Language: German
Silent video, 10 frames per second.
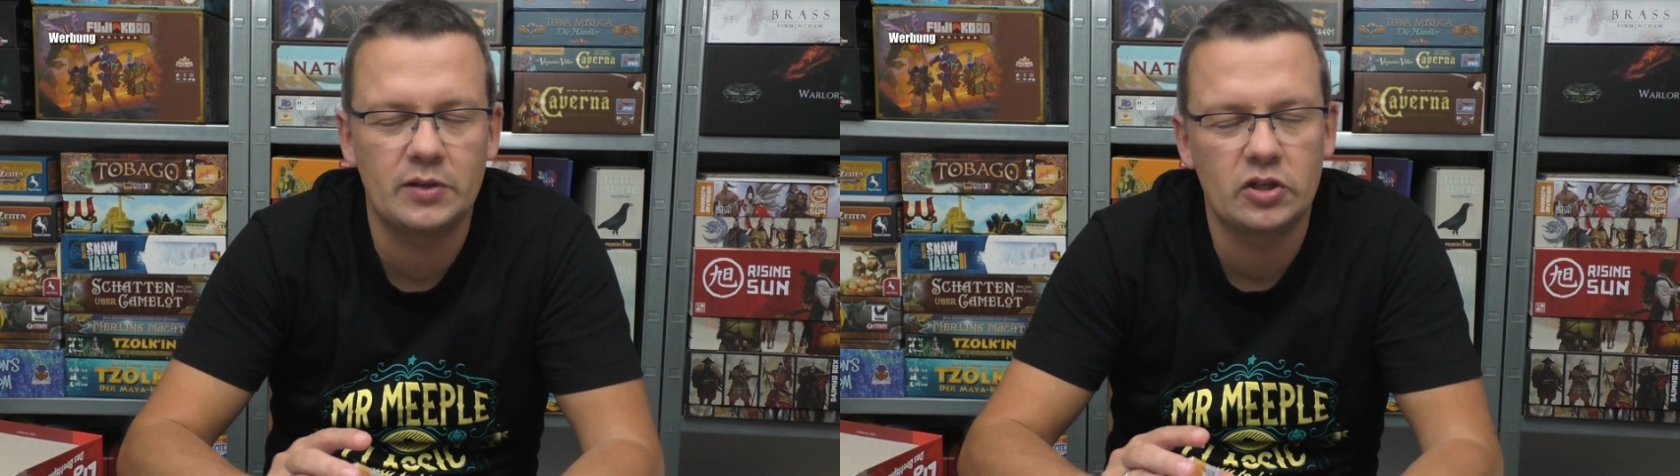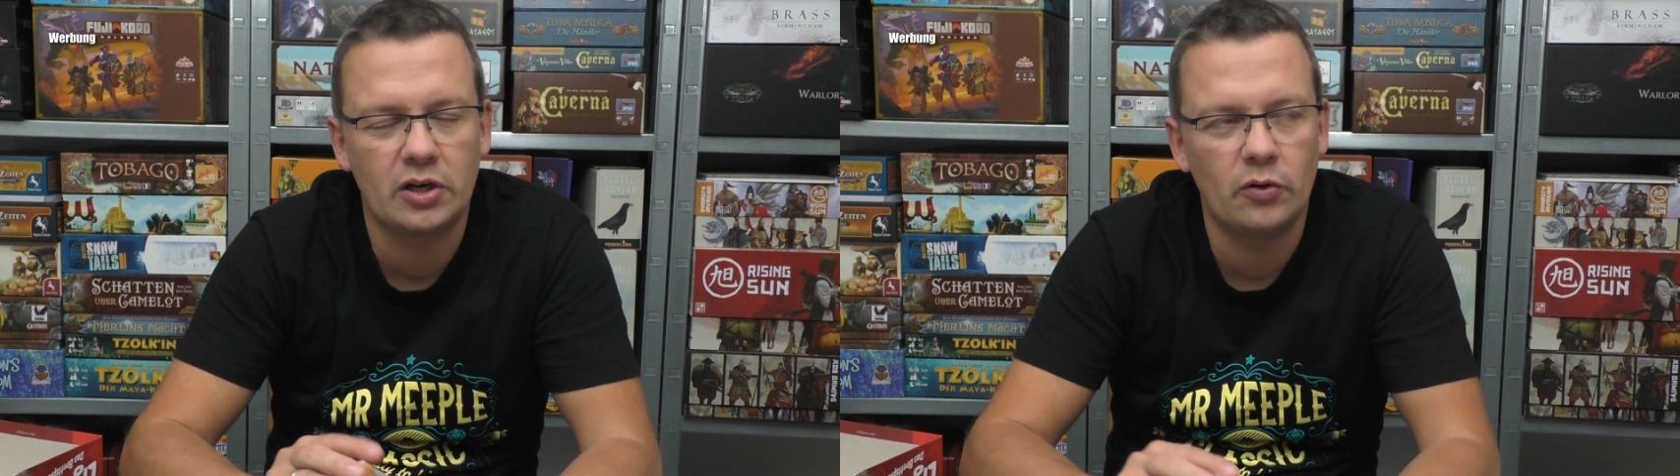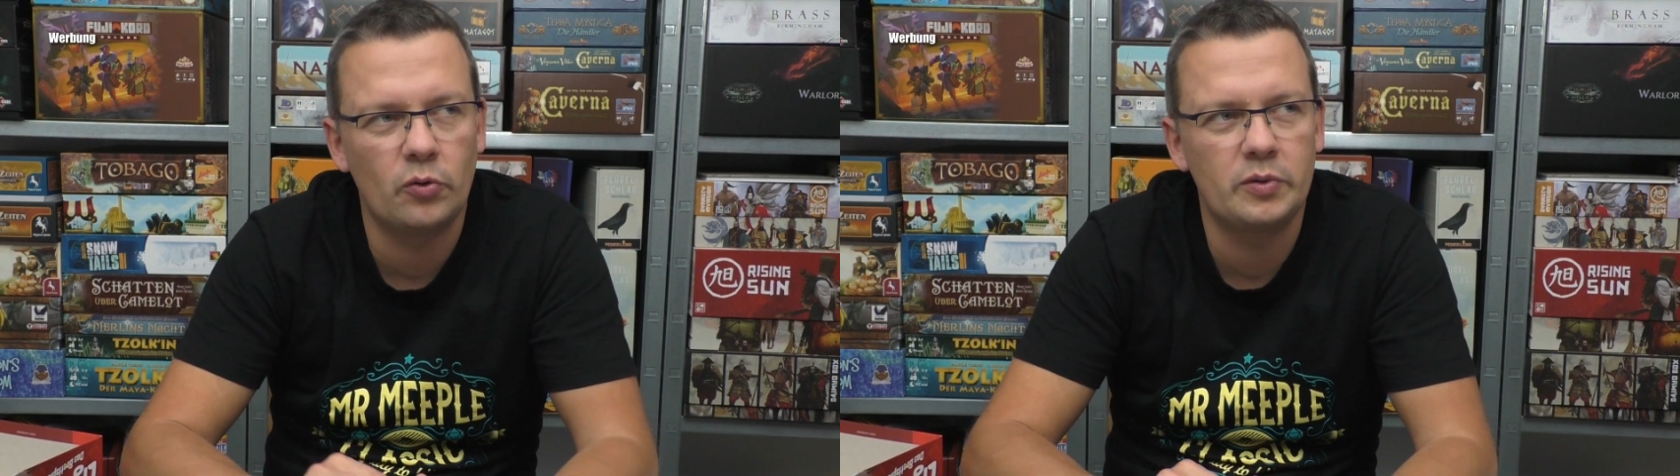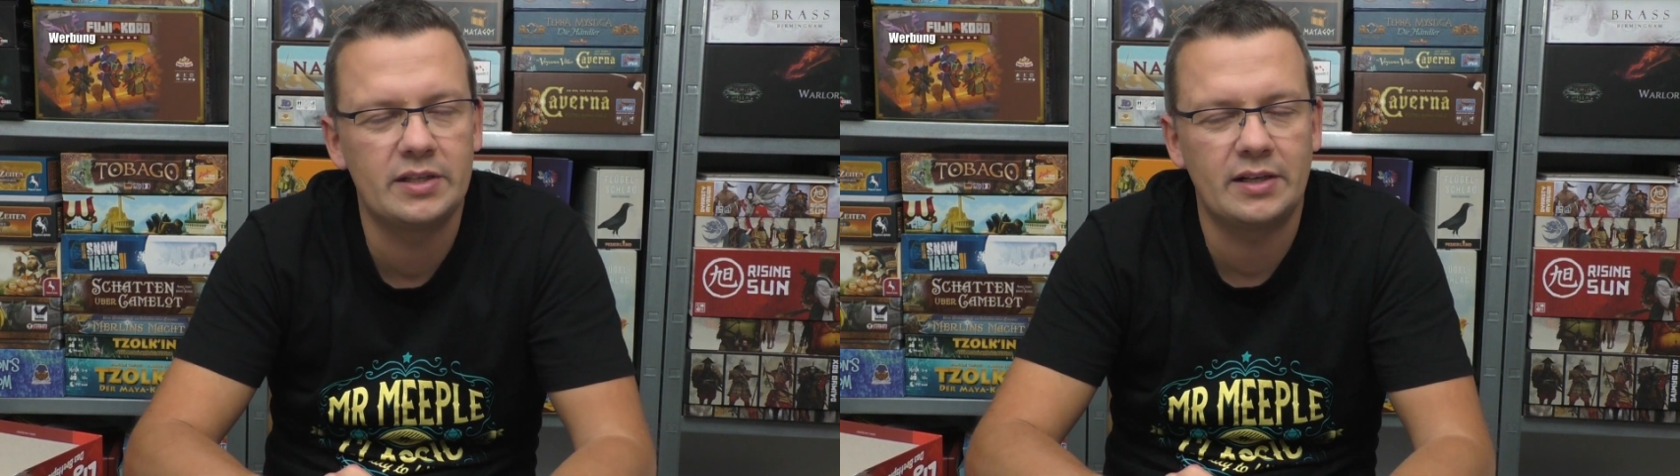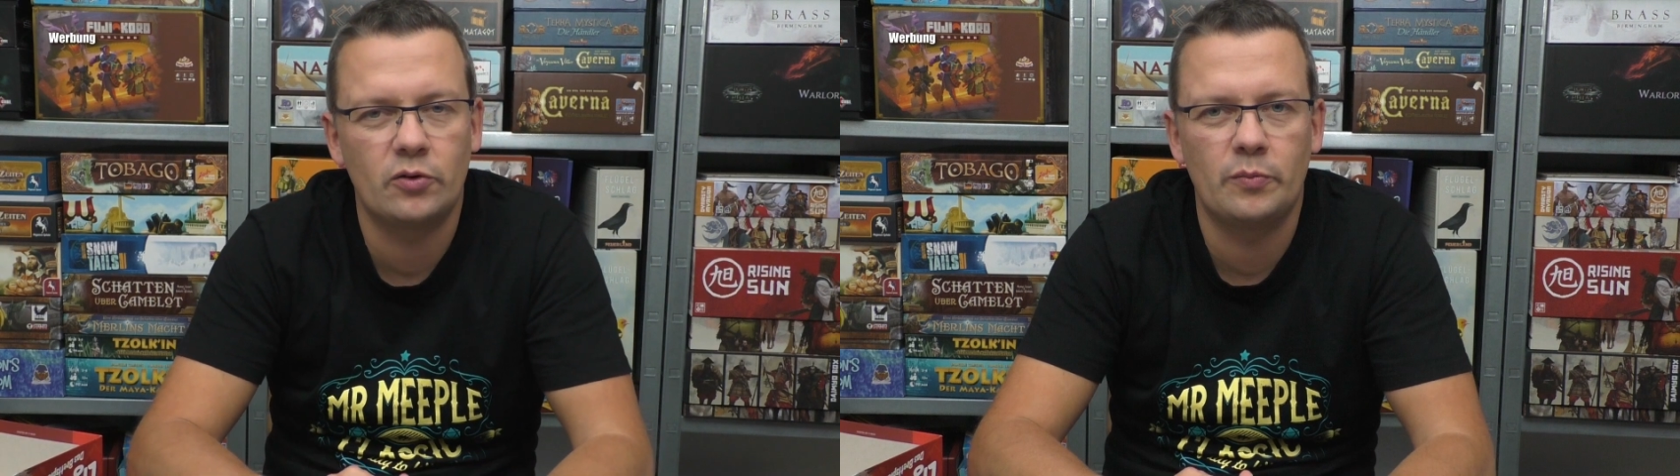Mal schauen, ob ich
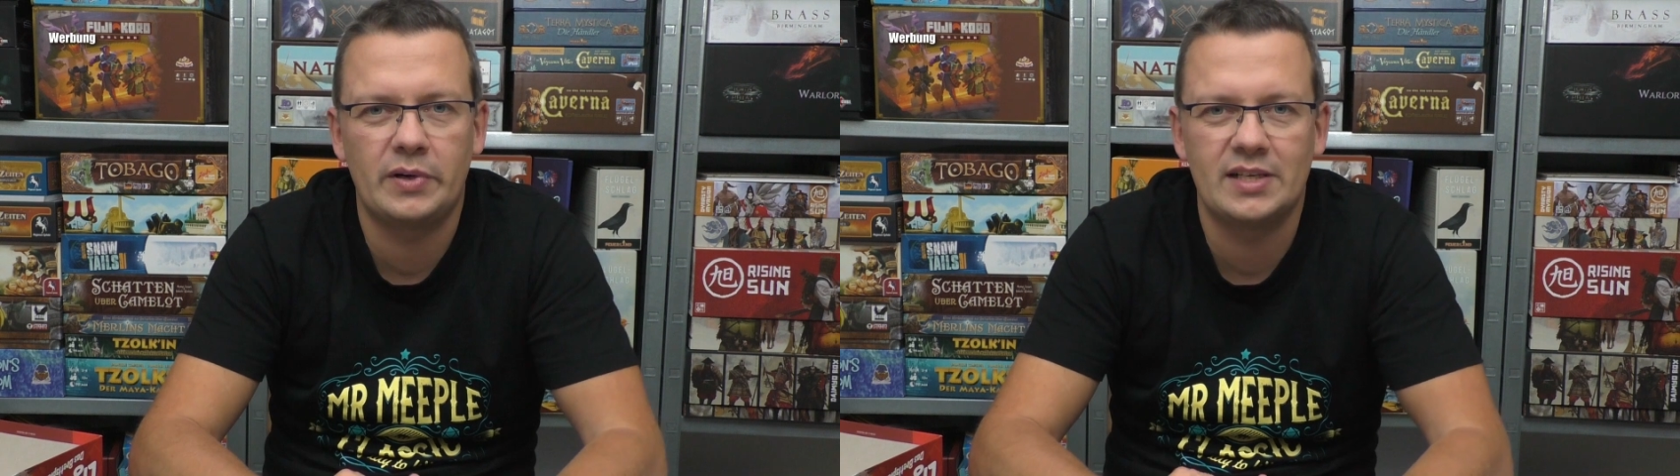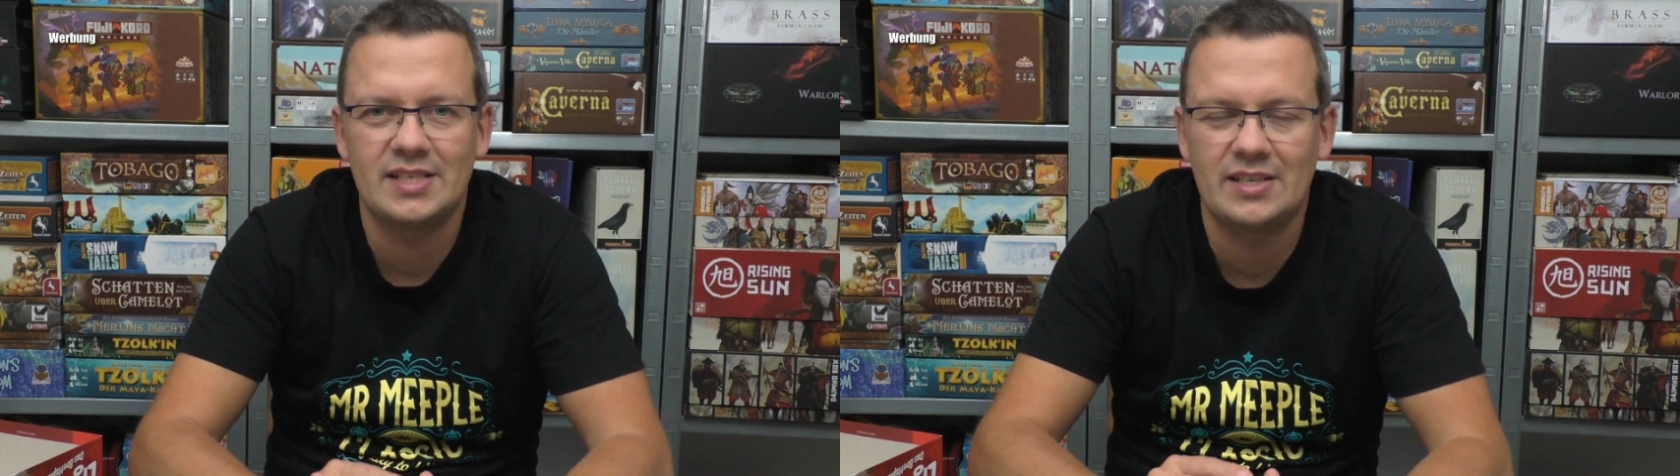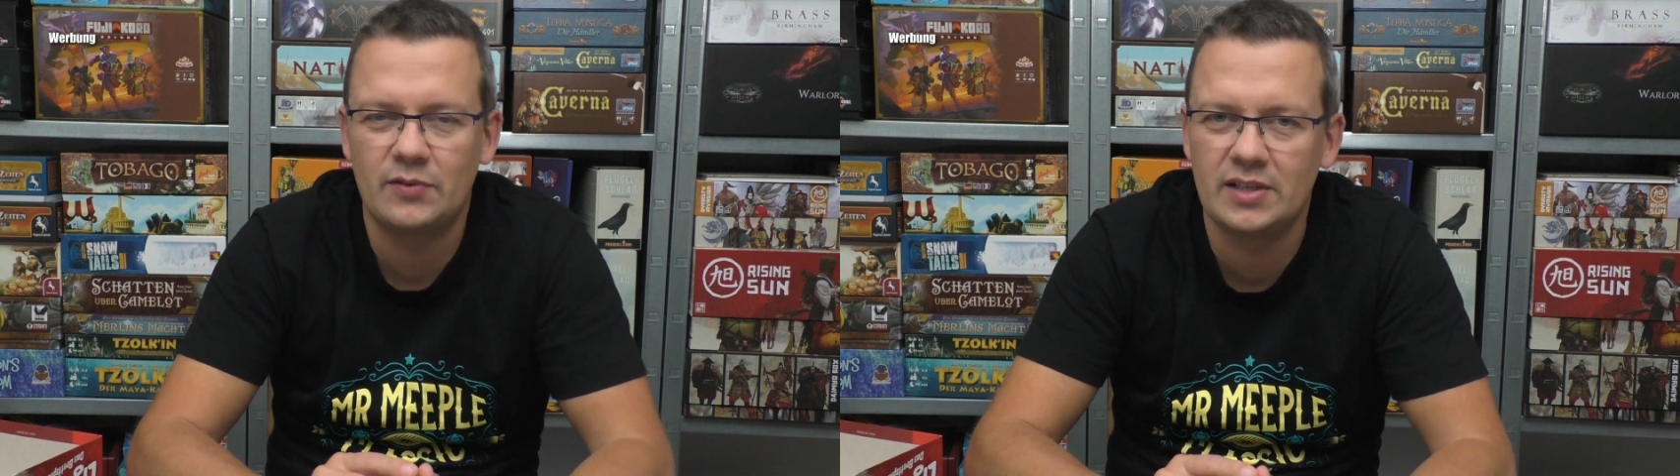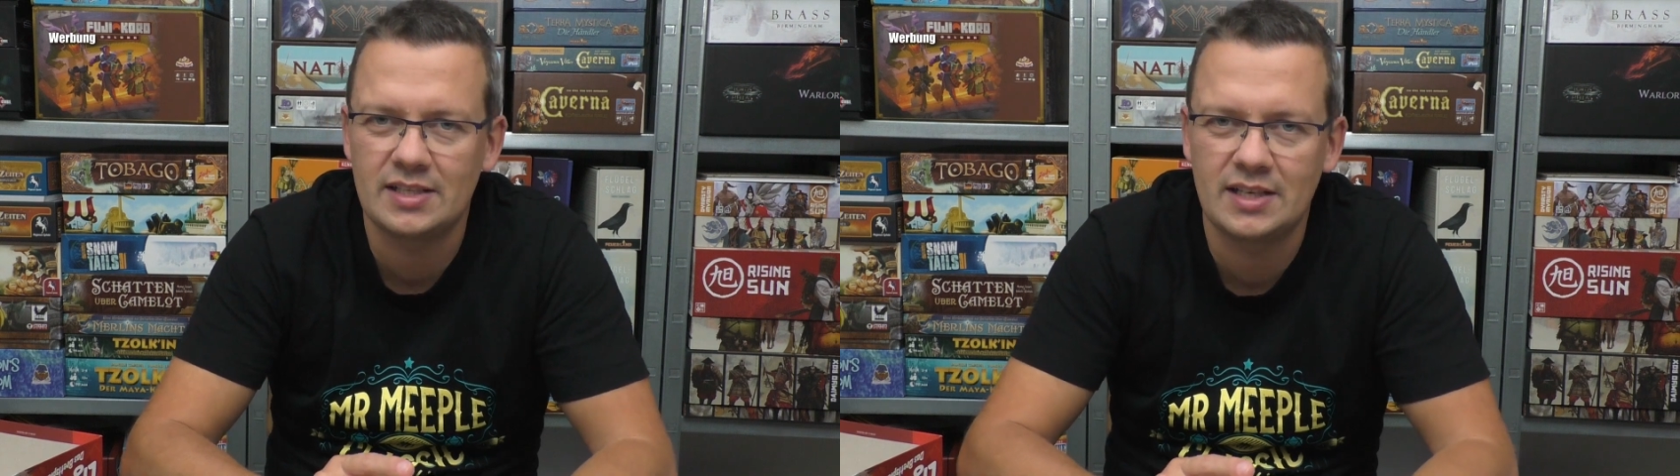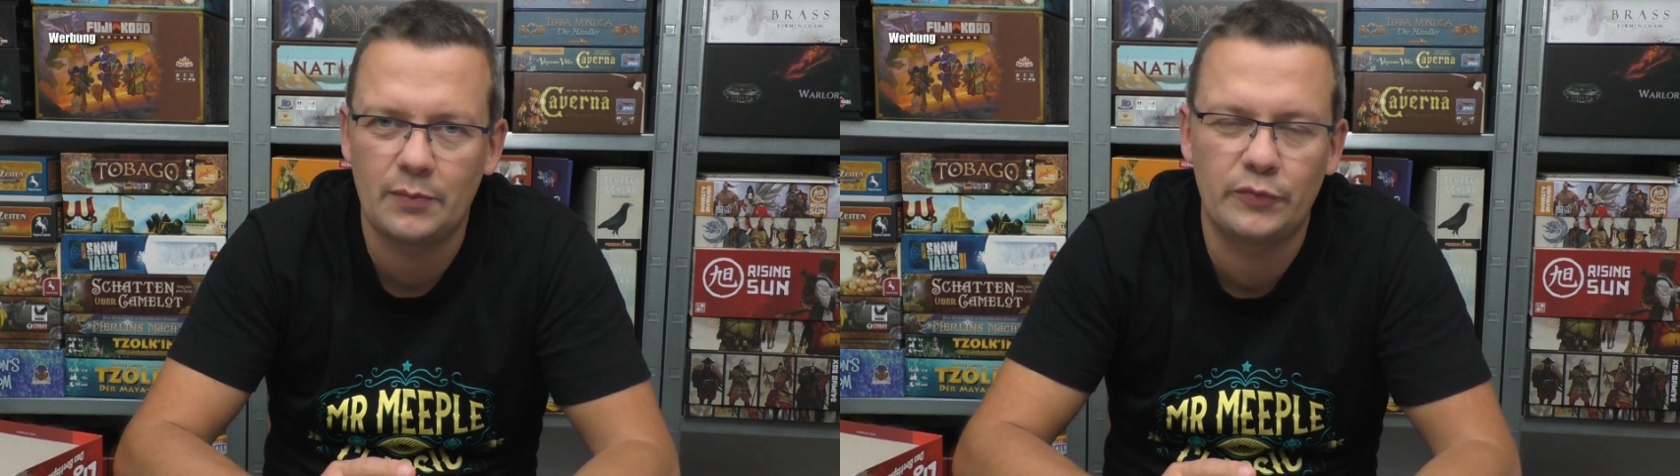da noch ein paar
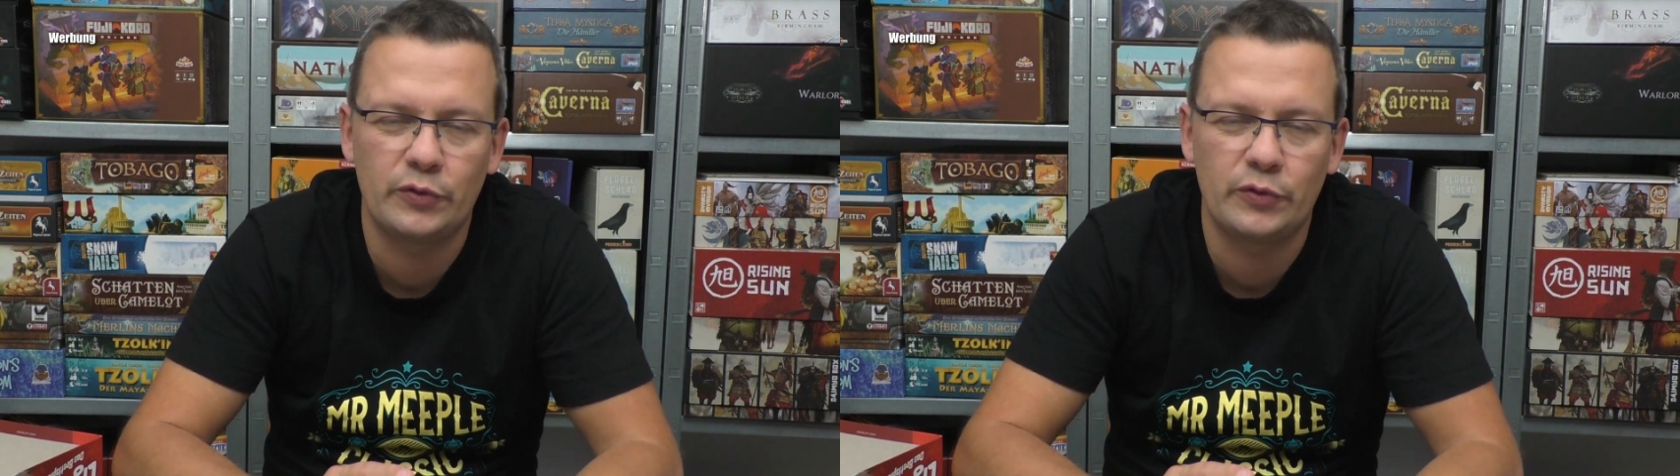Sequenzen habe